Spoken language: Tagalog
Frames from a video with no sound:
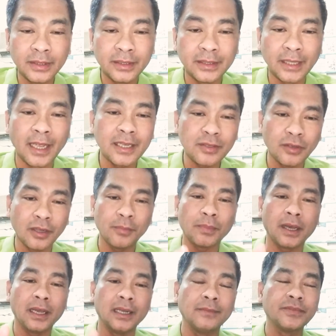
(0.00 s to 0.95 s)
Nais ko
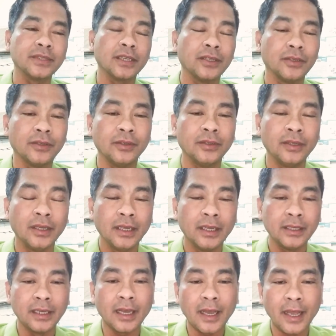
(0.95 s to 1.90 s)
ipaalam sa iyo
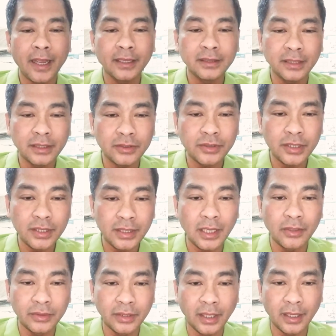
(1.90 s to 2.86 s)
na kahit dito sa
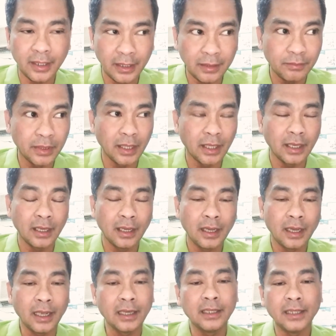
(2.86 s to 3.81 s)
Saudi Arabia
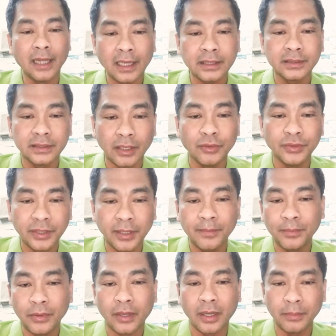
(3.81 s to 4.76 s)
ay lockdown
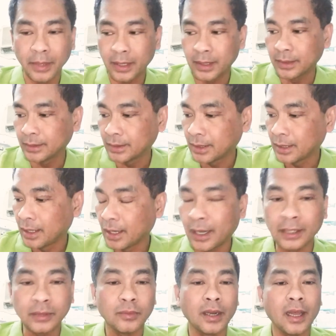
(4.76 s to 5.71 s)
din po kami.
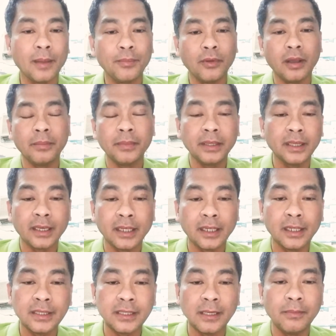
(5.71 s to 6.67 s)
At wala po kami
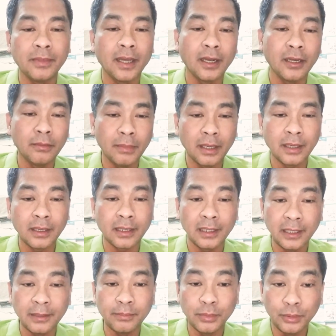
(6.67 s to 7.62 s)
nare-receive na anumang
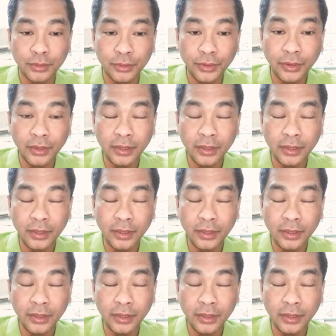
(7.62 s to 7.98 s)
relief good.